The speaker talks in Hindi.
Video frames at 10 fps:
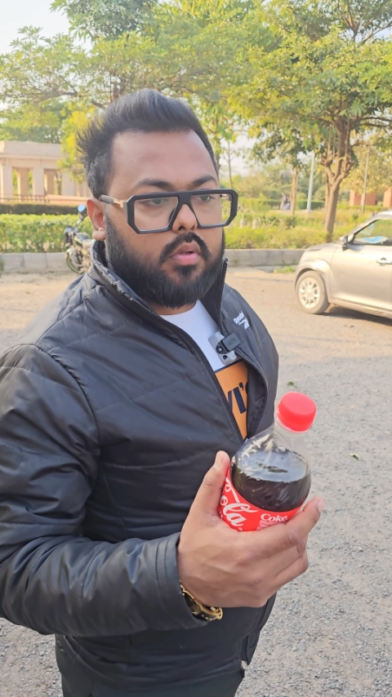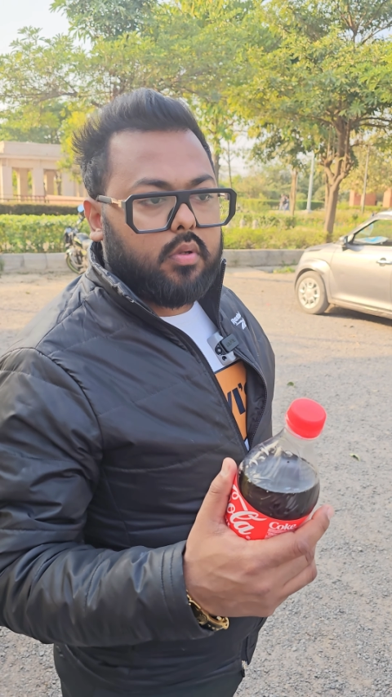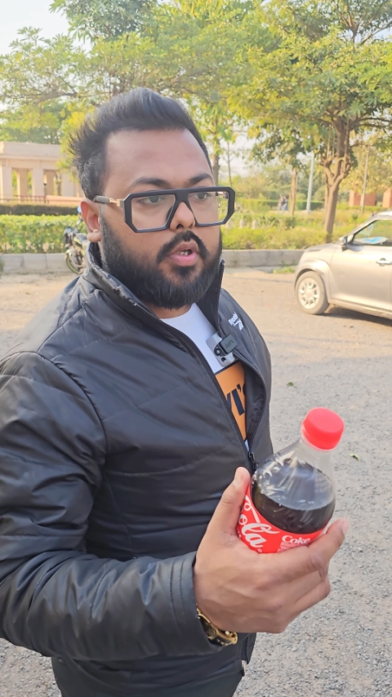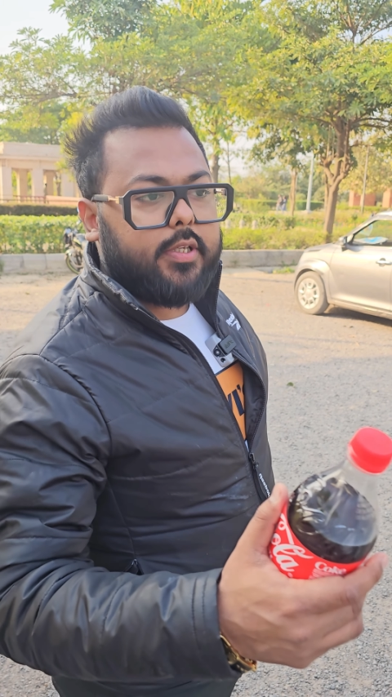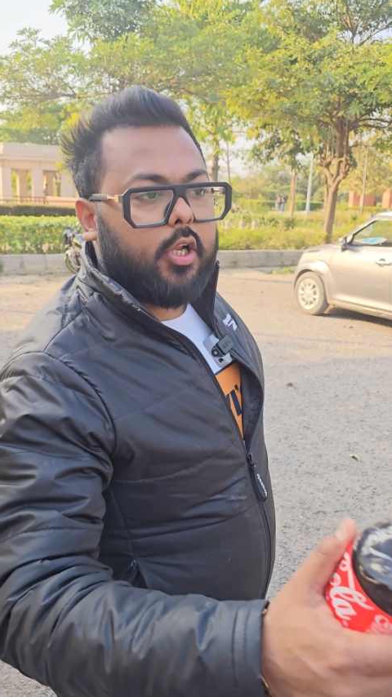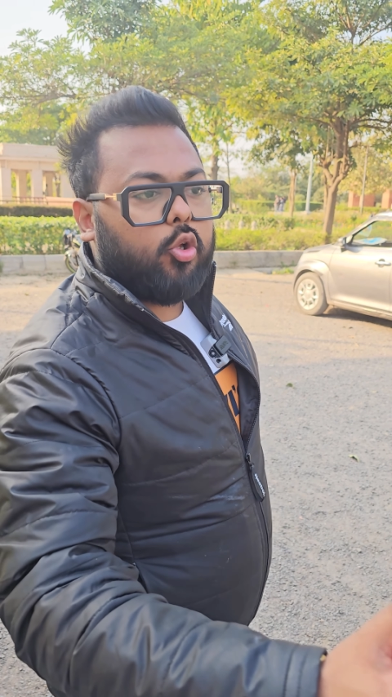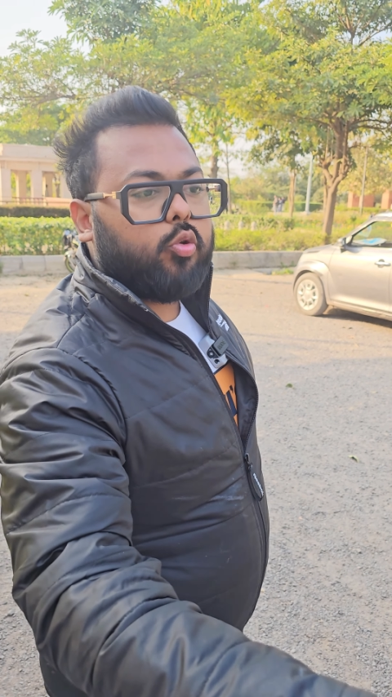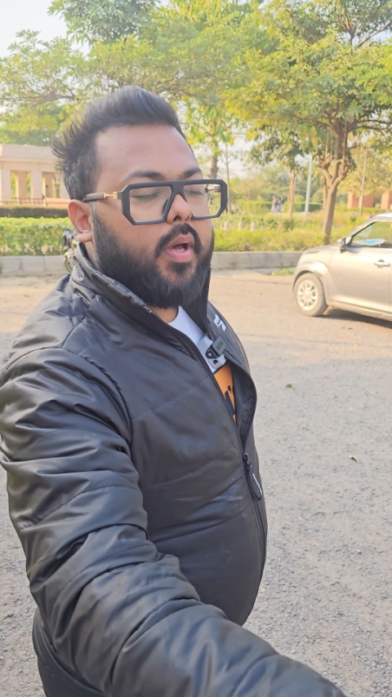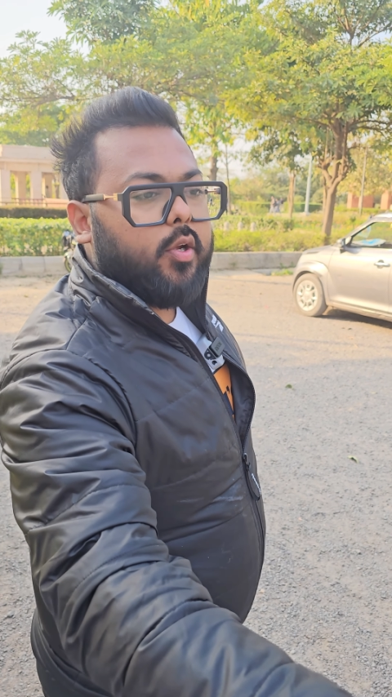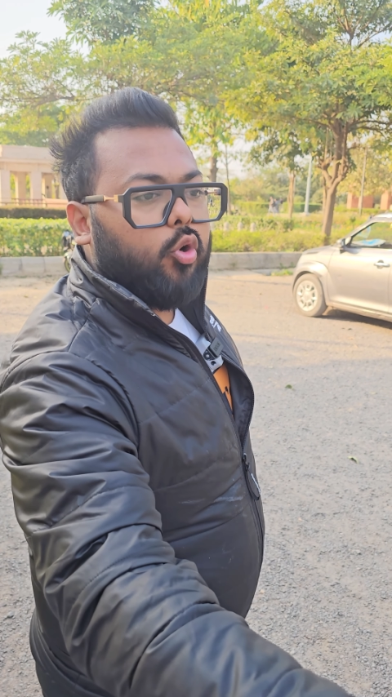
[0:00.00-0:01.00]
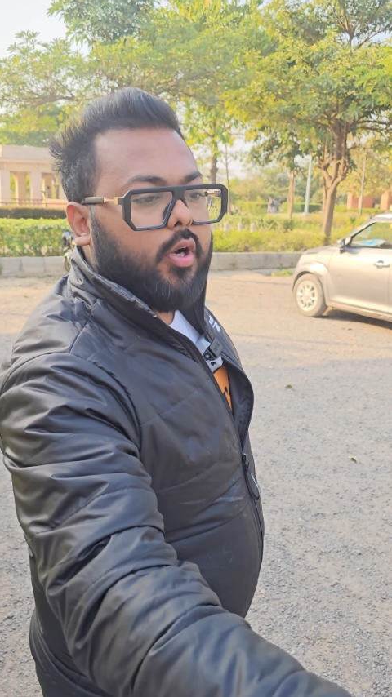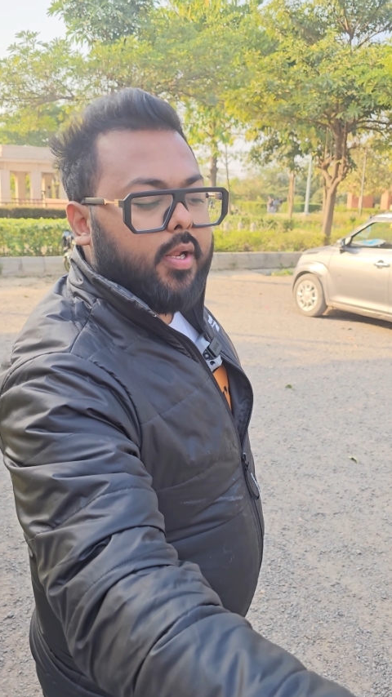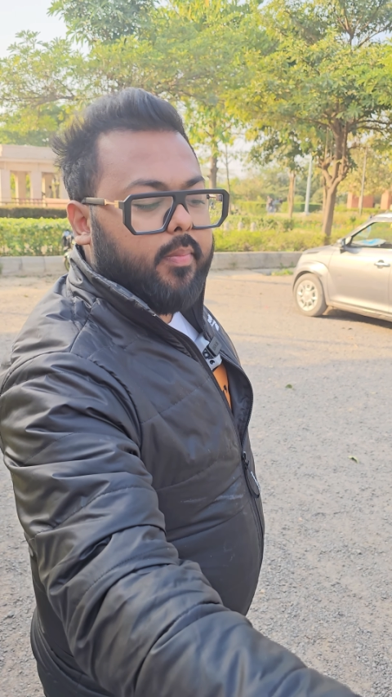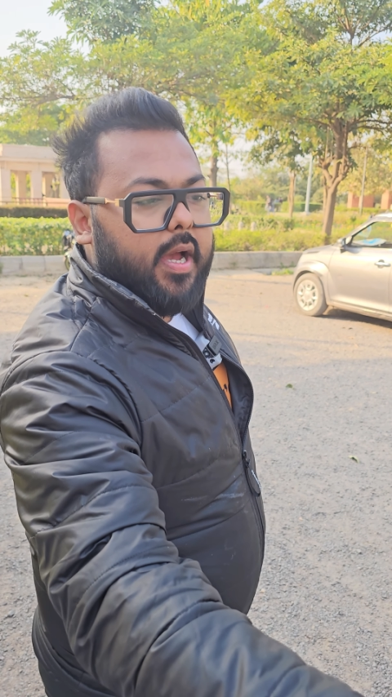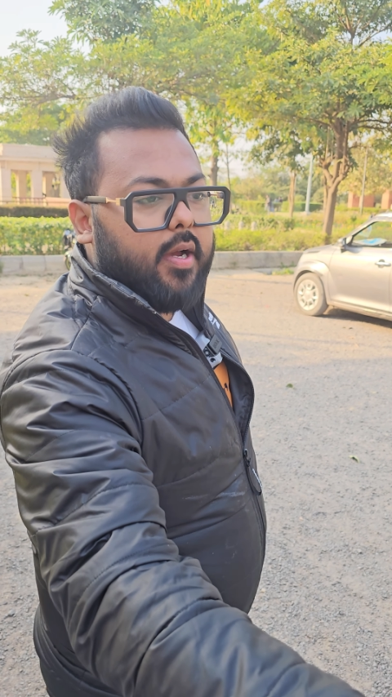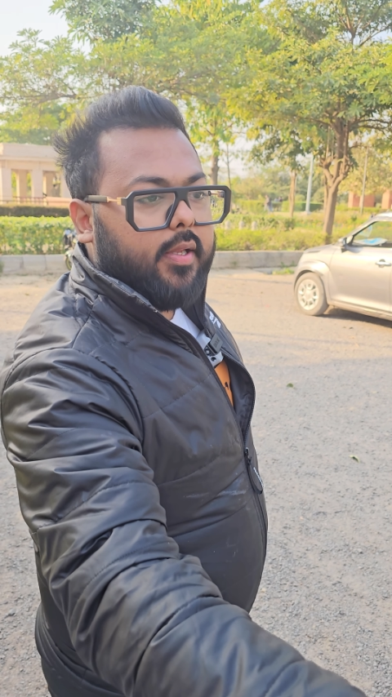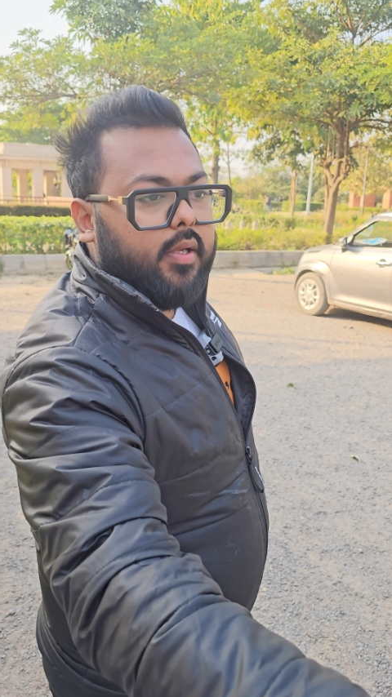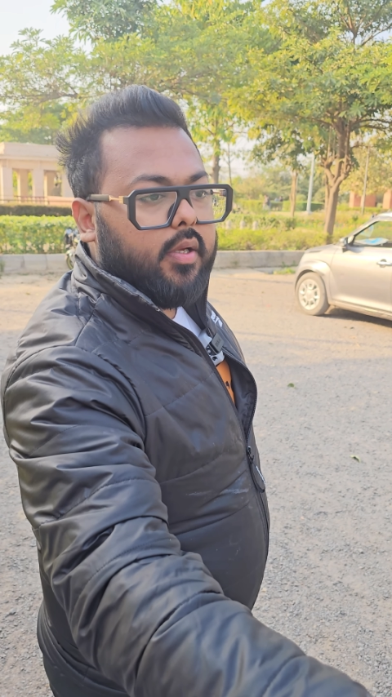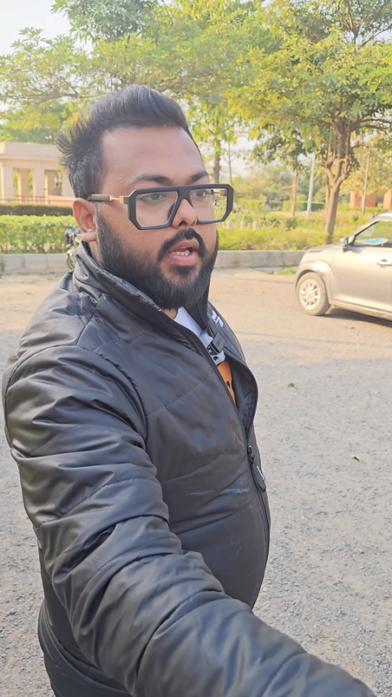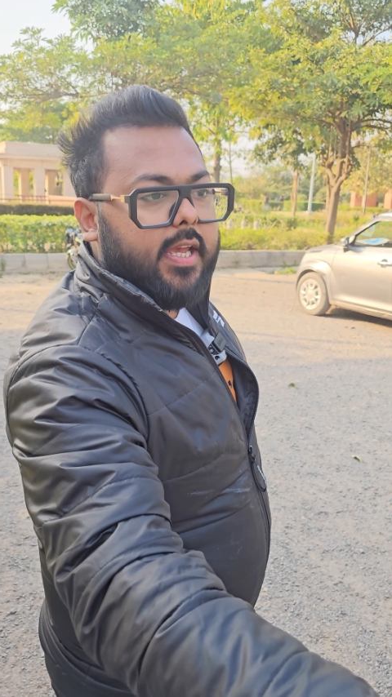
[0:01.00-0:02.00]
ये लो तुम्हारी कोल्ड ड्रिंक भी आ गई
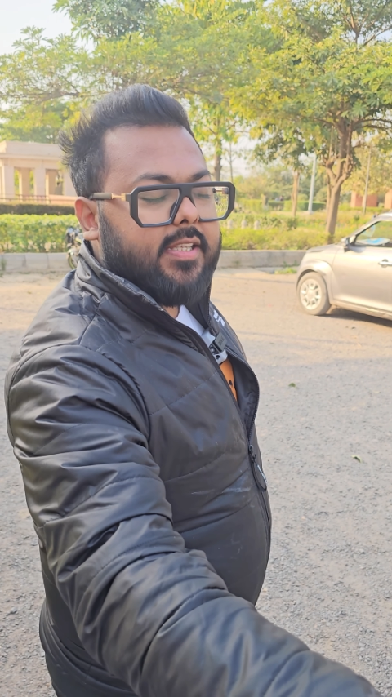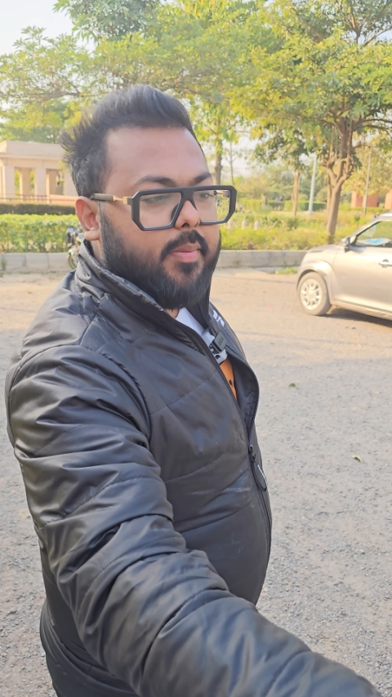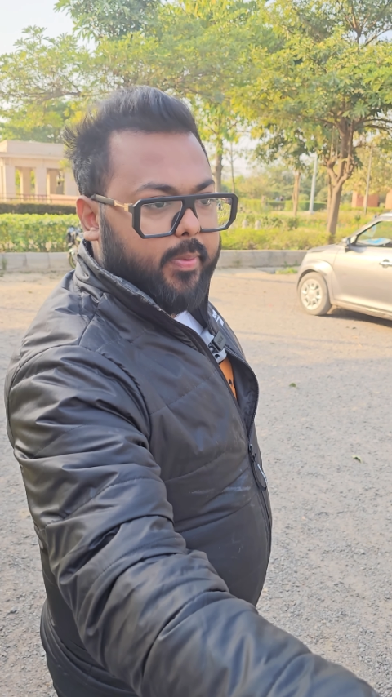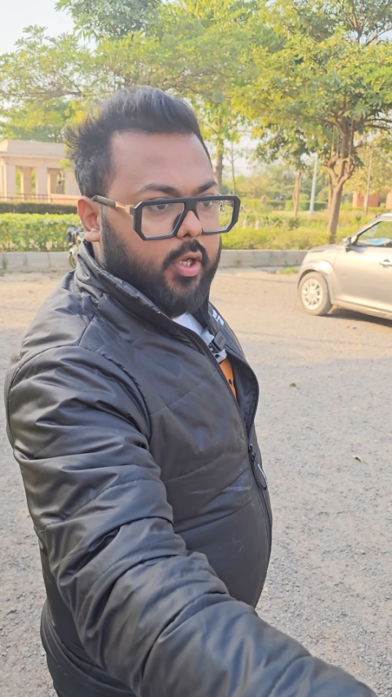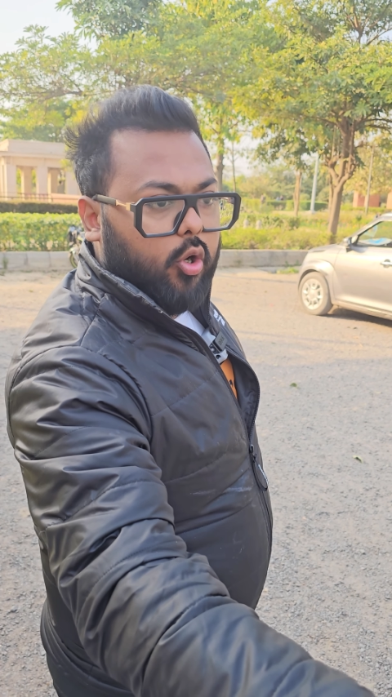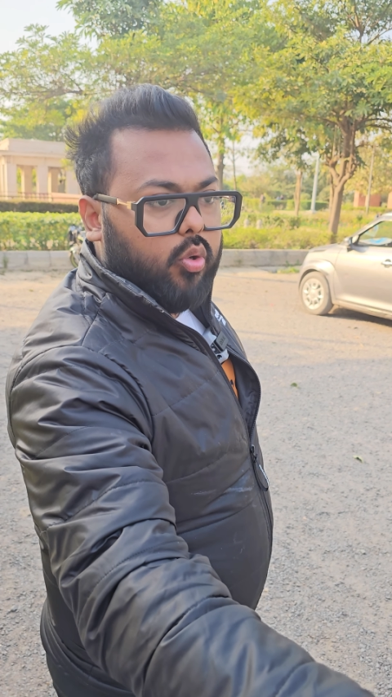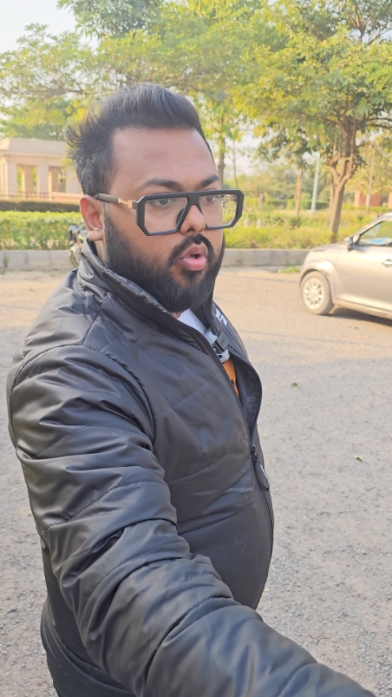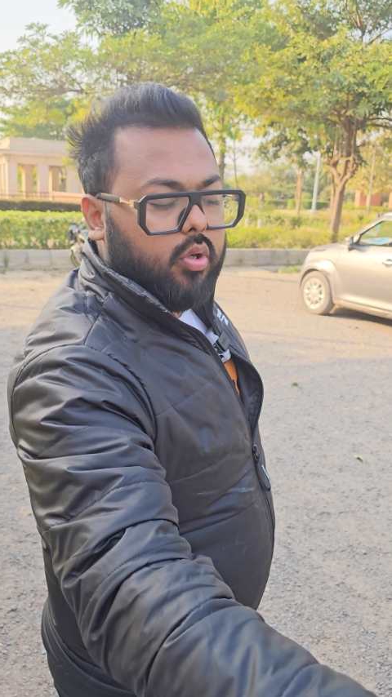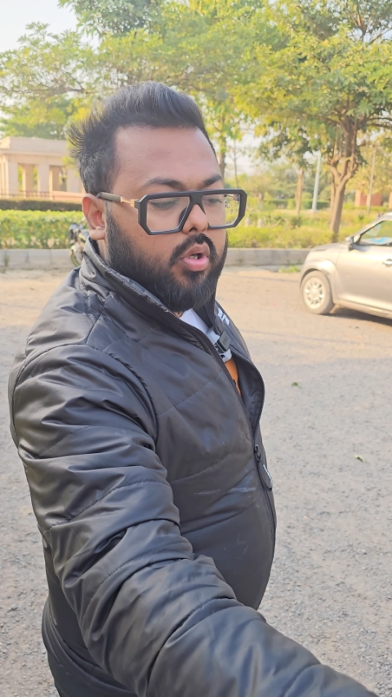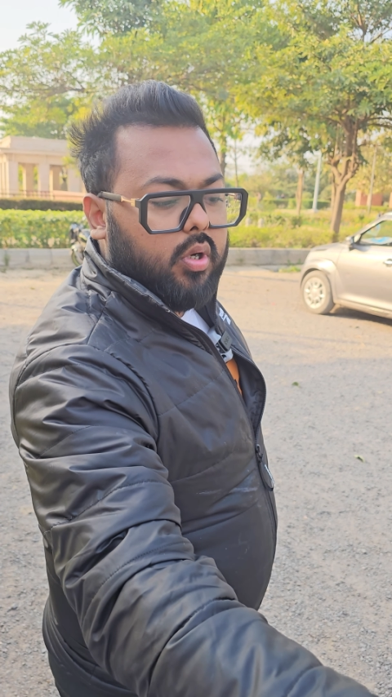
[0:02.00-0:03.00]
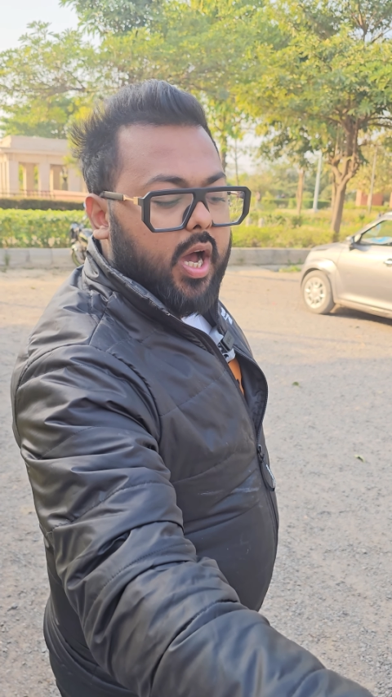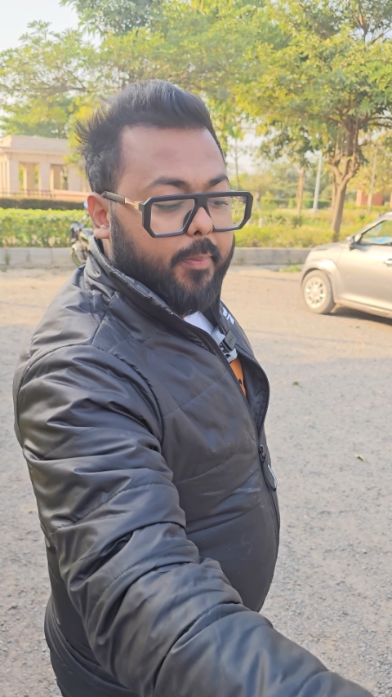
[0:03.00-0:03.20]
इसे पी लो अब